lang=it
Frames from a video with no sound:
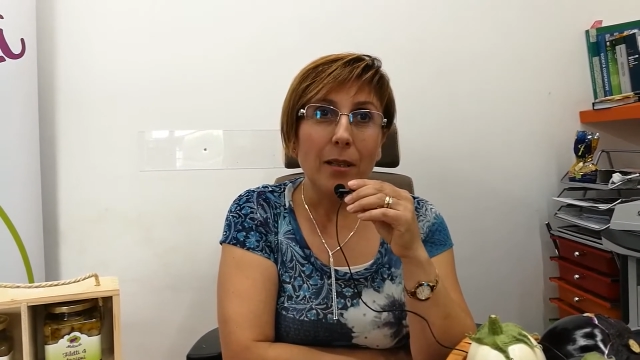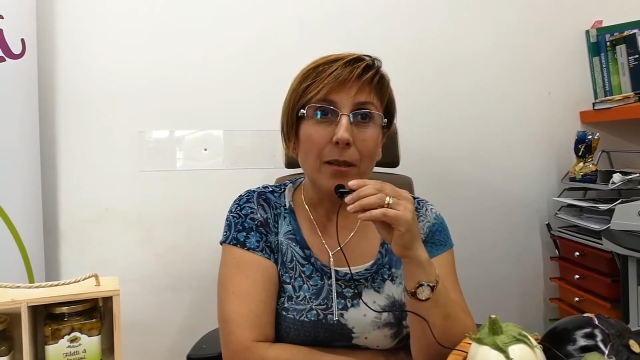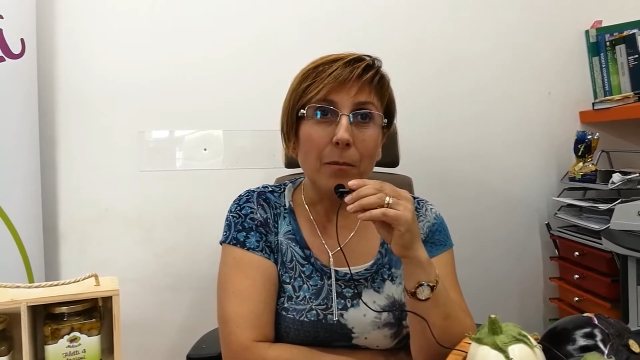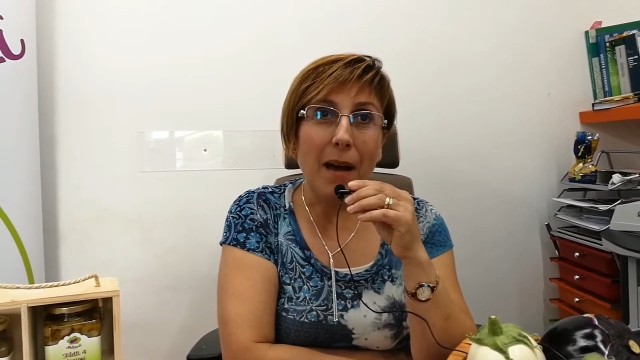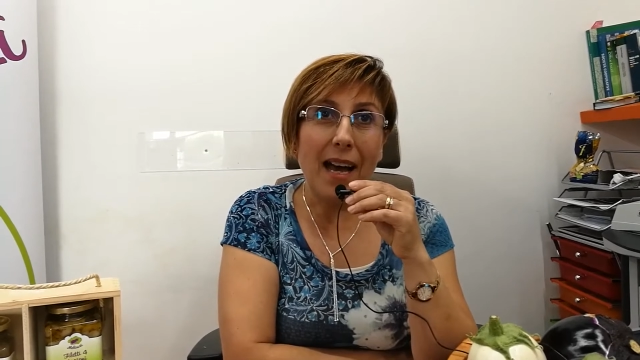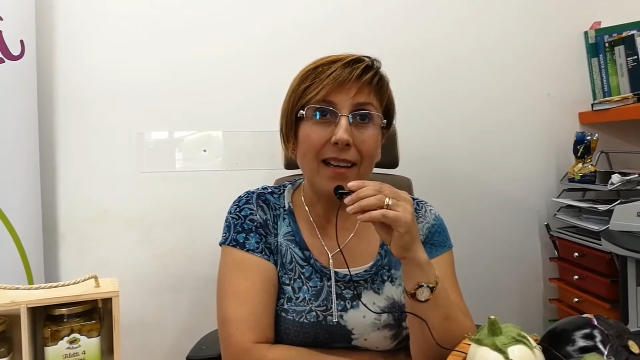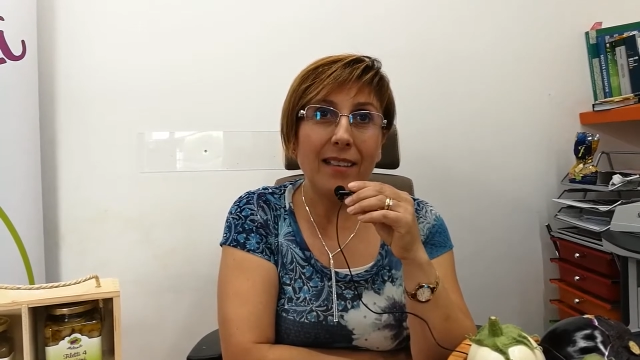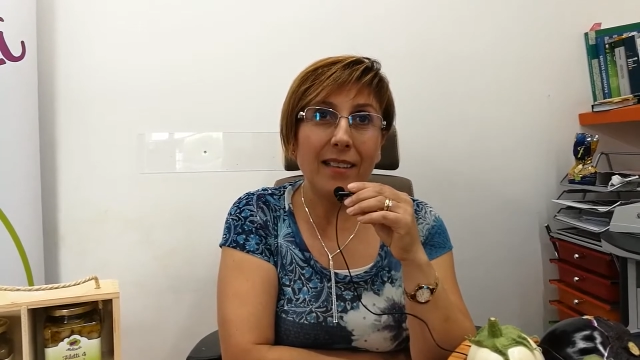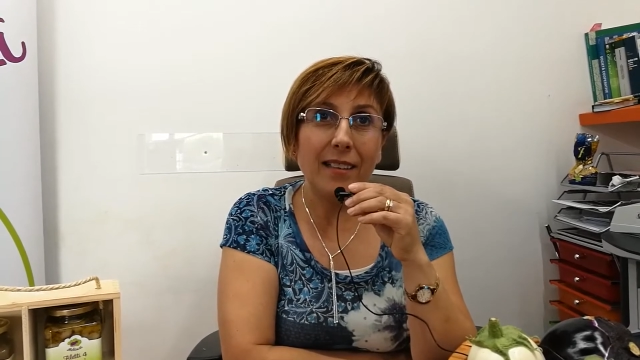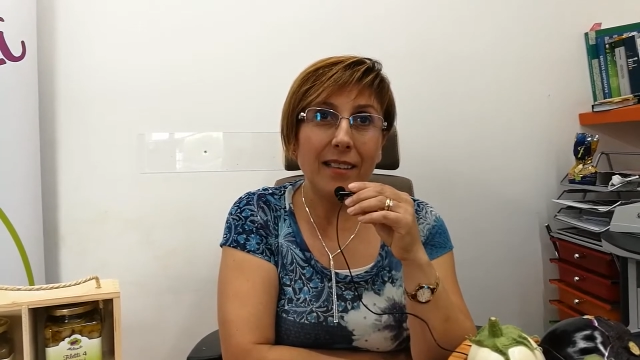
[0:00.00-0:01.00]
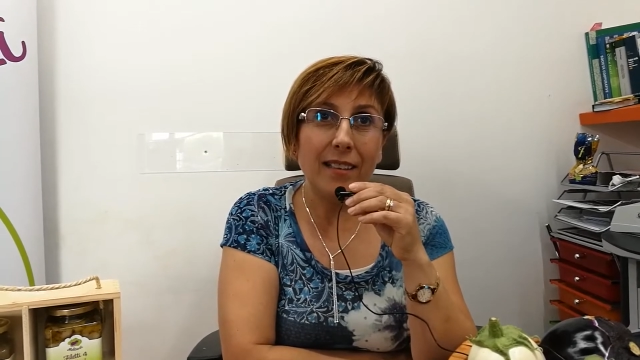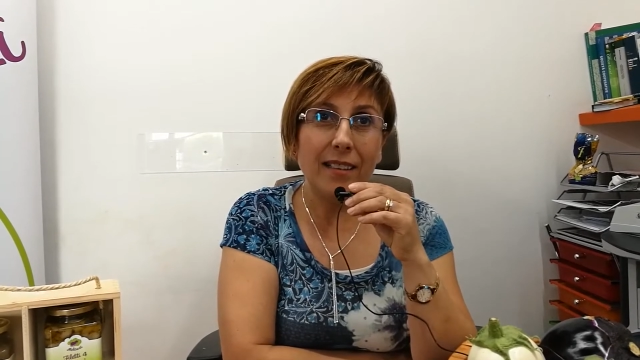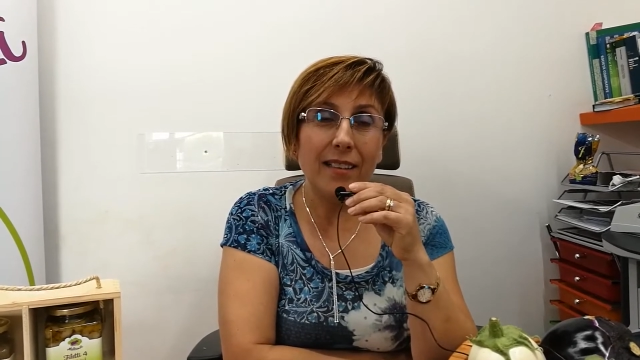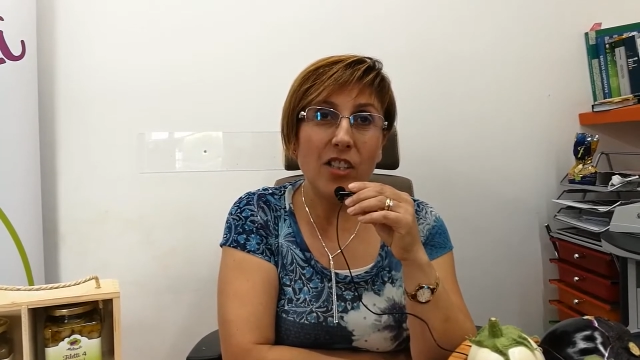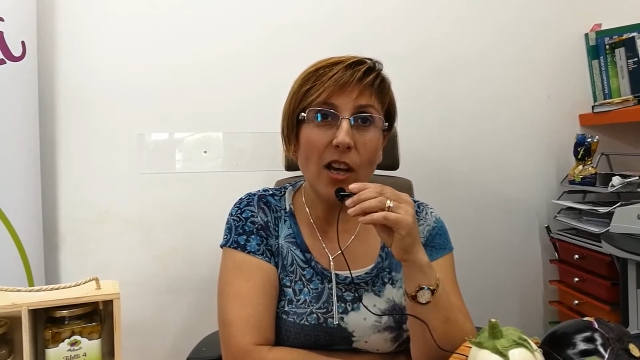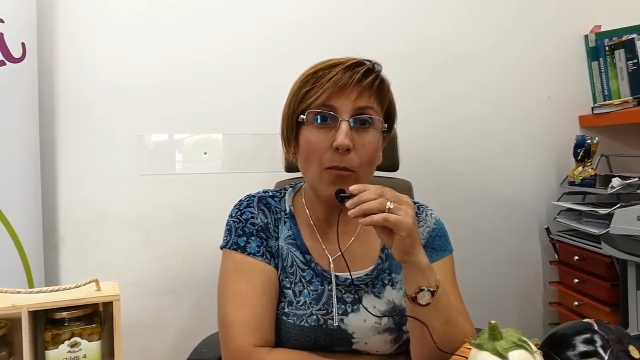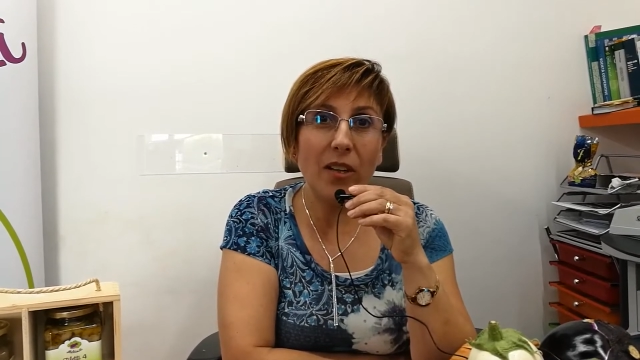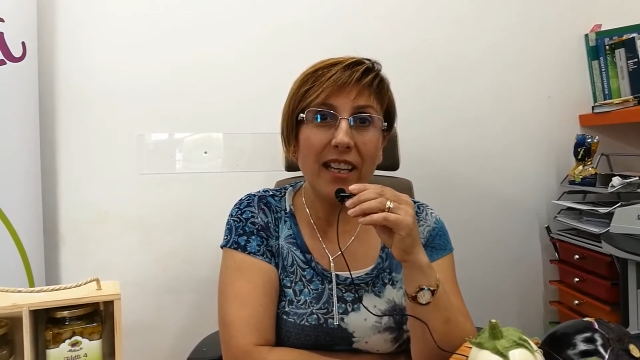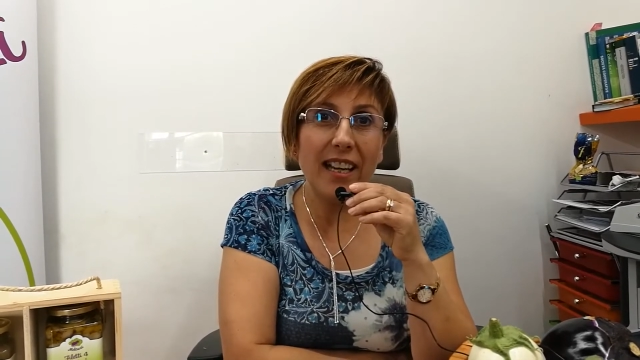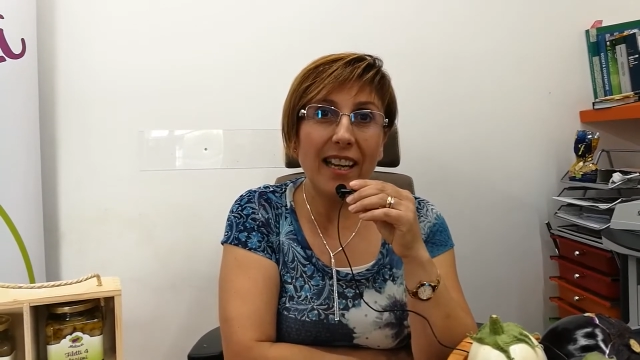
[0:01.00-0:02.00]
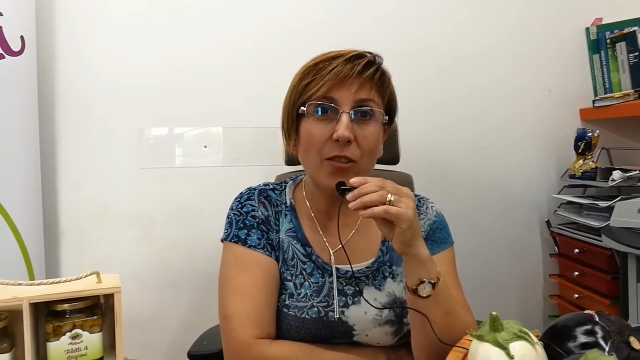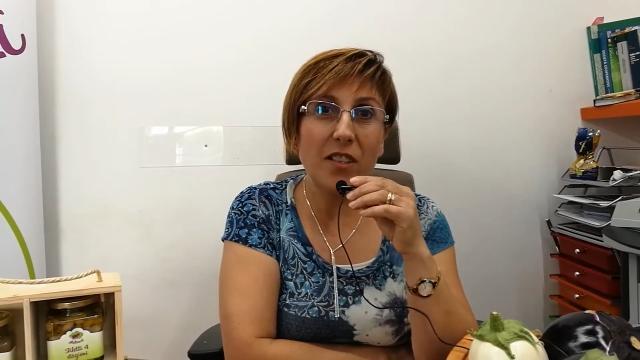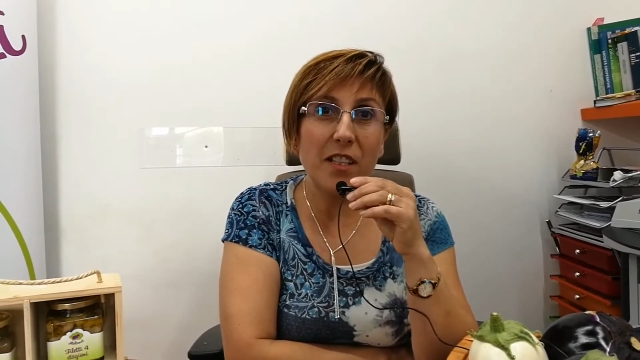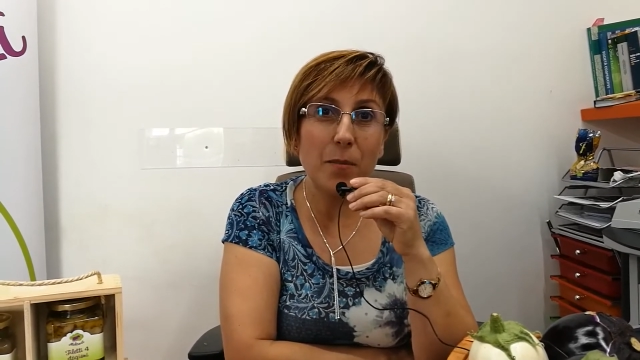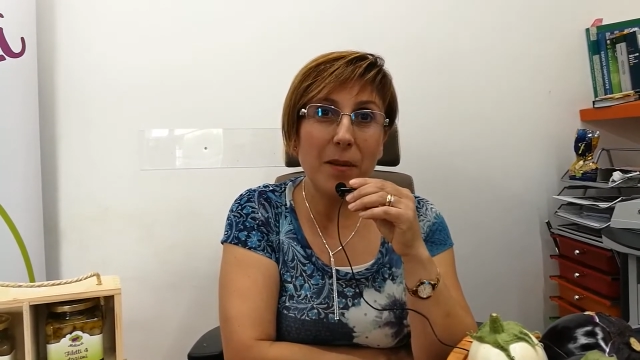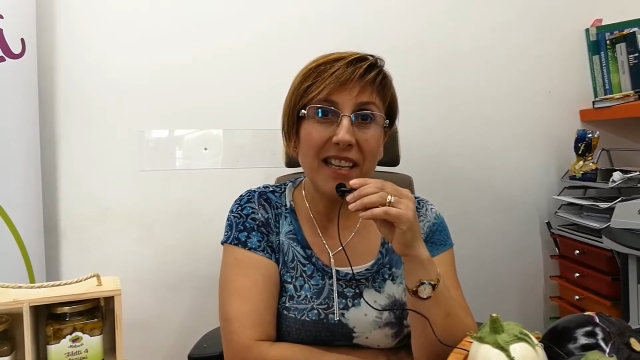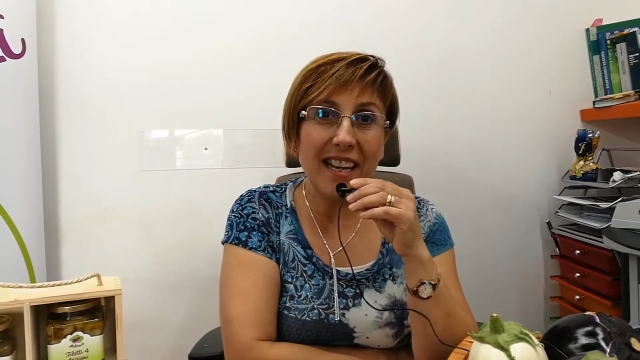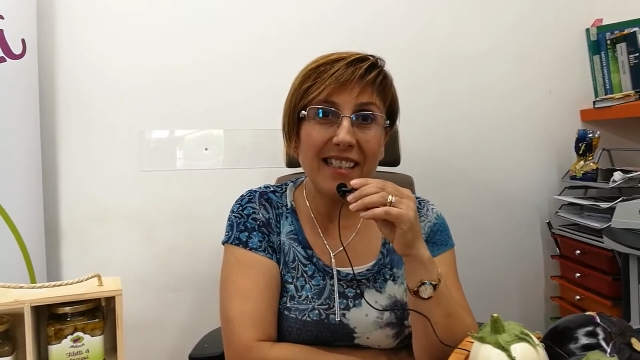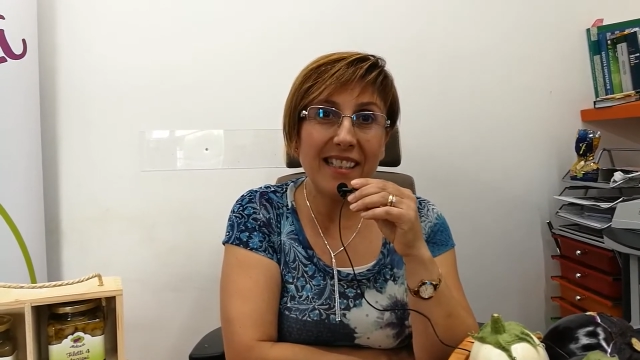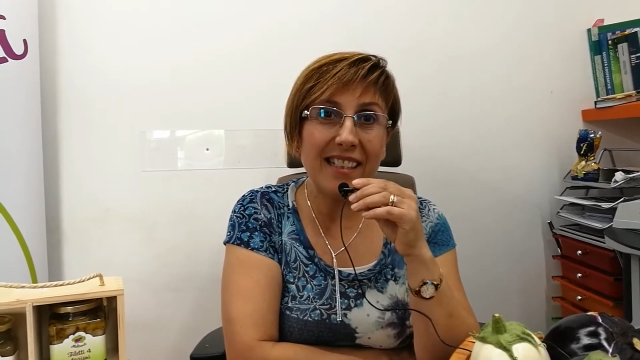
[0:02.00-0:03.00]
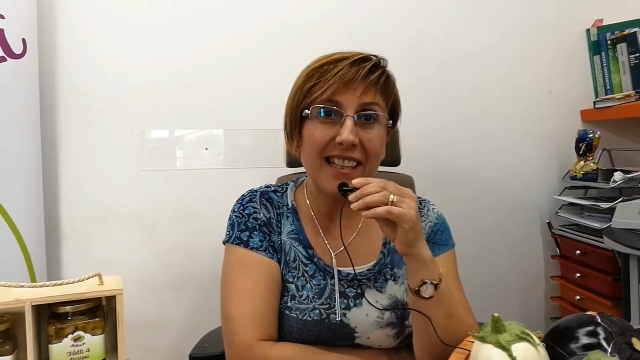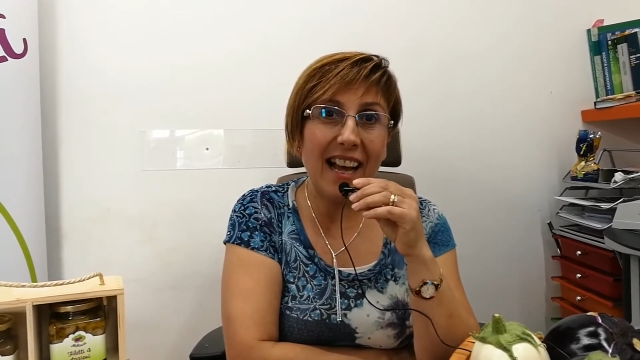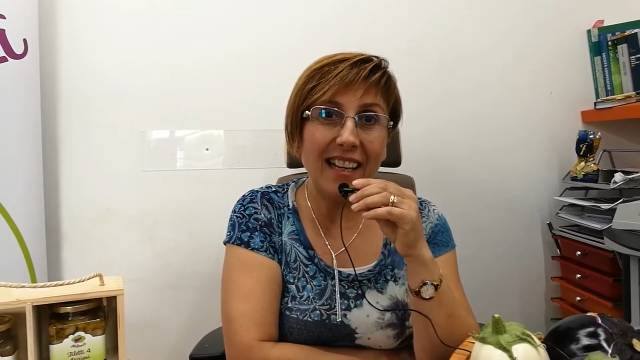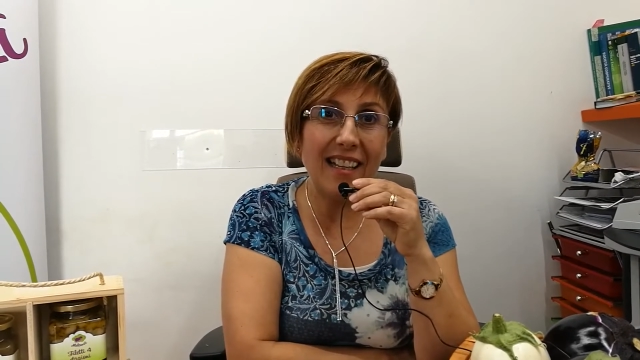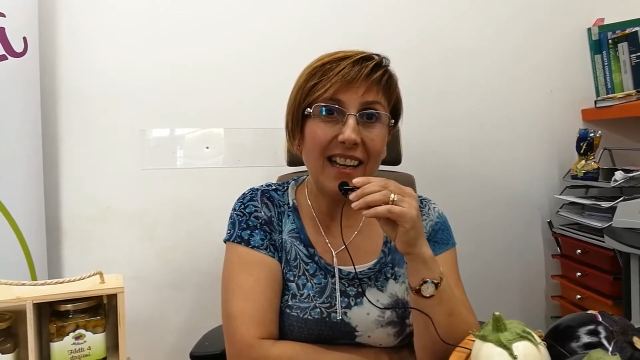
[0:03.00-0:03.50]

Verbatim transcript: ma eh, diciamo che la nostra esperienza risale